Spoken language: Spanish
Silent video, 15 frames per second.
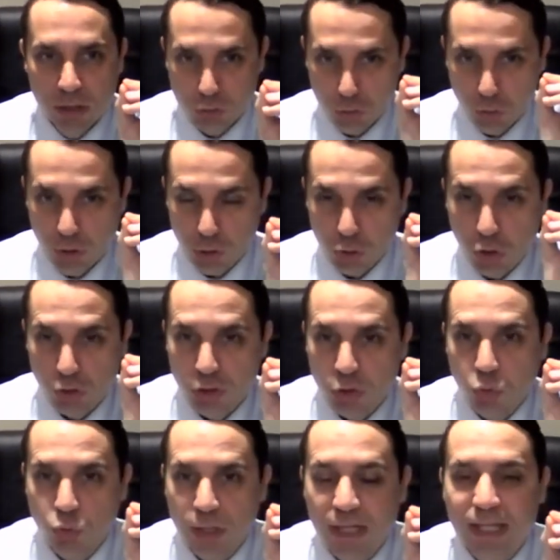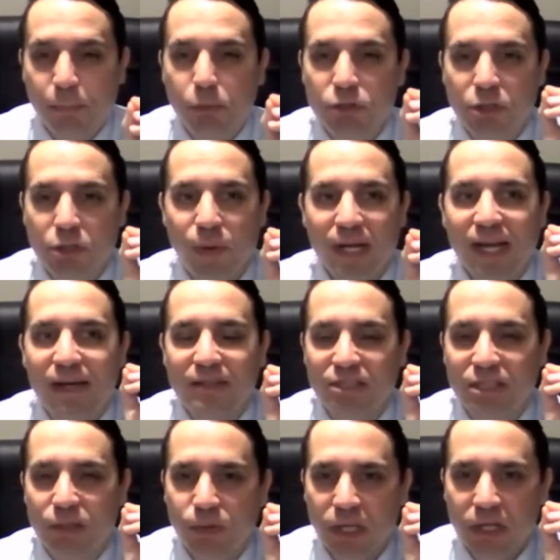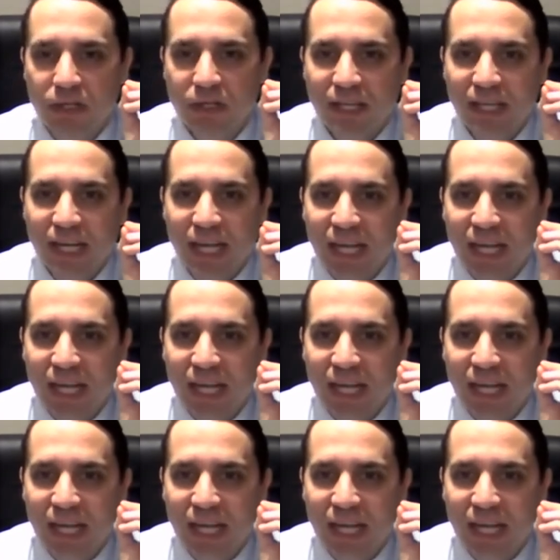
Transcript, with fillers: sobre todo los estudiantes, pues se van a recibir